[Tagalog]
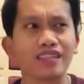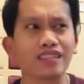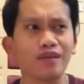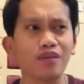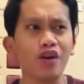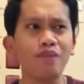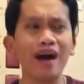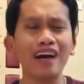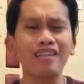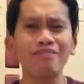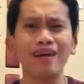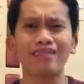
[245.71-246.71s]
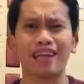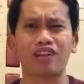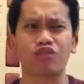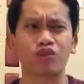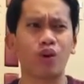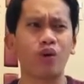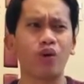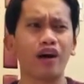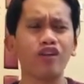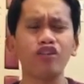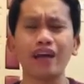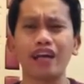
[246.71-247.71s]
Sabi ko, bakit may TikTok?
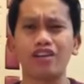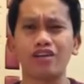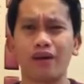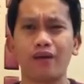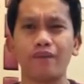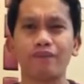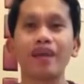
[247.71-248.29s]
Ano gayon?